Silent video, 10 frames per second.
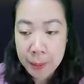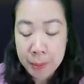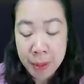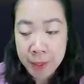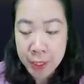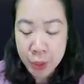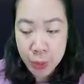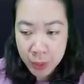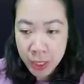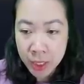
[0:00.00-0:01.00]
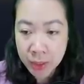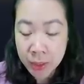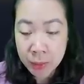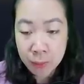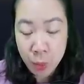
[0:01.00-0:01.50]
Bệnh viện Trung ương,
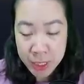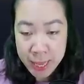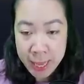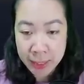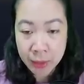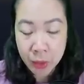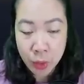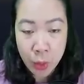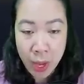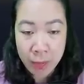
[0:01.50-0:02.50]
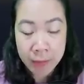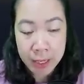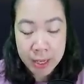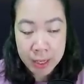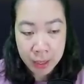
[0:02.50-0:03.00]
buổi sáng, Tôn Đoán
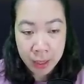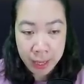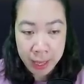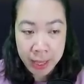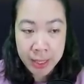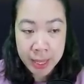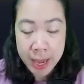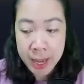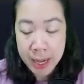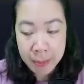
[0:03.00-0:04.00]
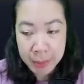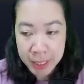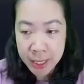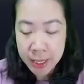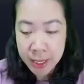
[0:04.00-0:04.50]
vẫn như thường lệ sẽ đến thăm chị.